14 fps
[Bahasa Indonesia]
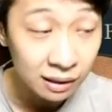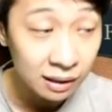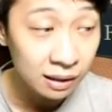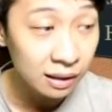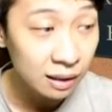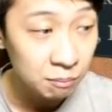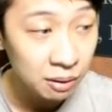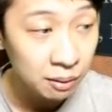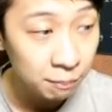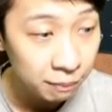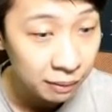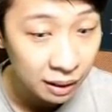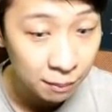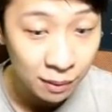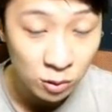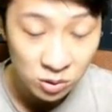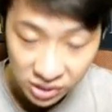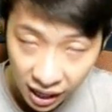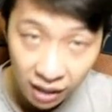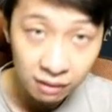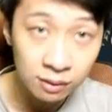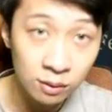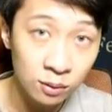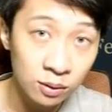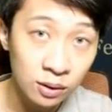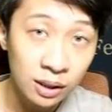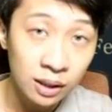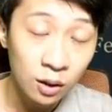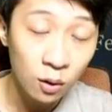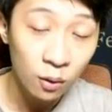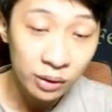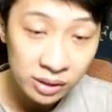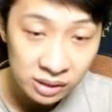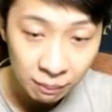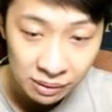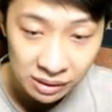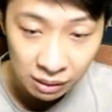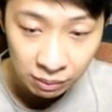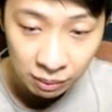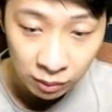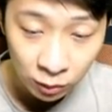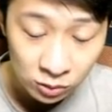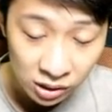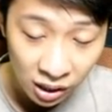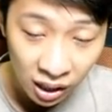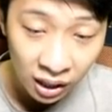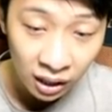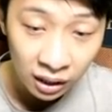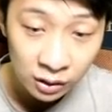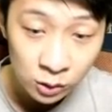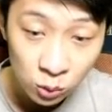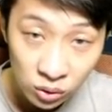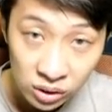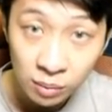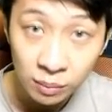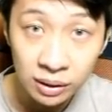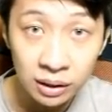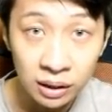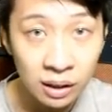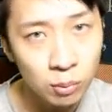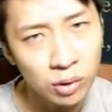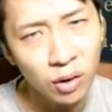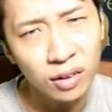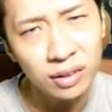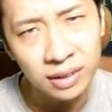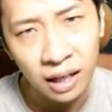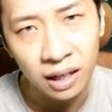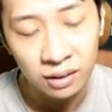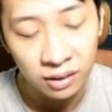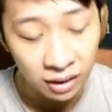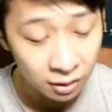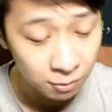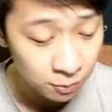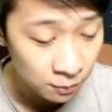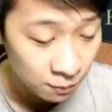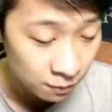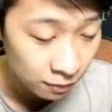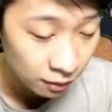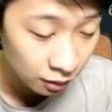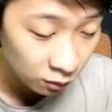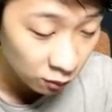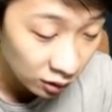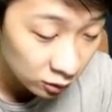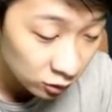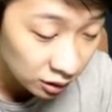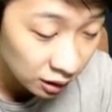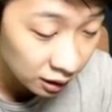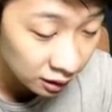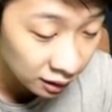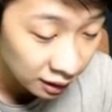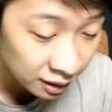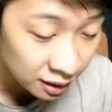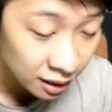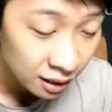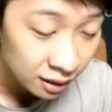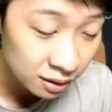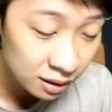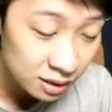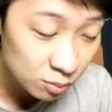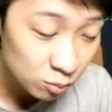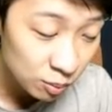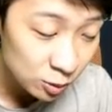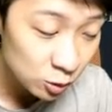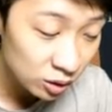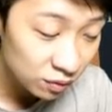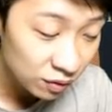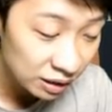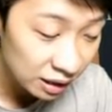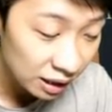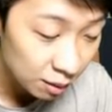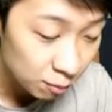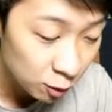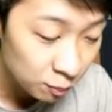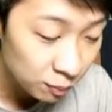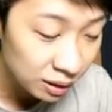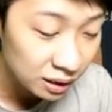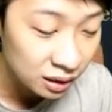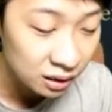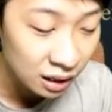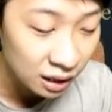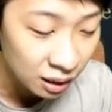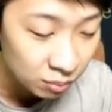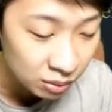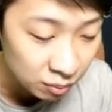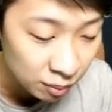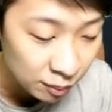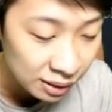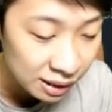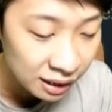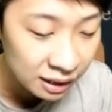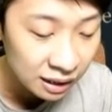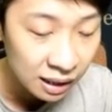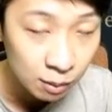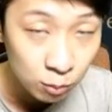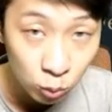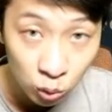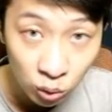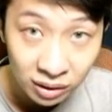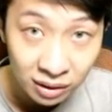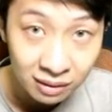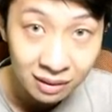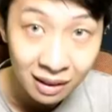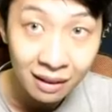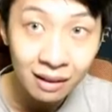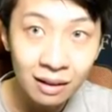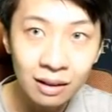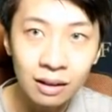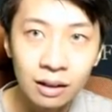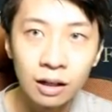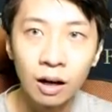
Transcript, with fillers: dan tidak berperi kemanusiaan gitu loh orang capek-capek berusaha dicuri sama dia kan gak punya otak gitu ya Gue lanjutin lagi. Dari semua pencuri, lah yang belum pernah tertangkap dan memiliki nilai buruan tertinggi.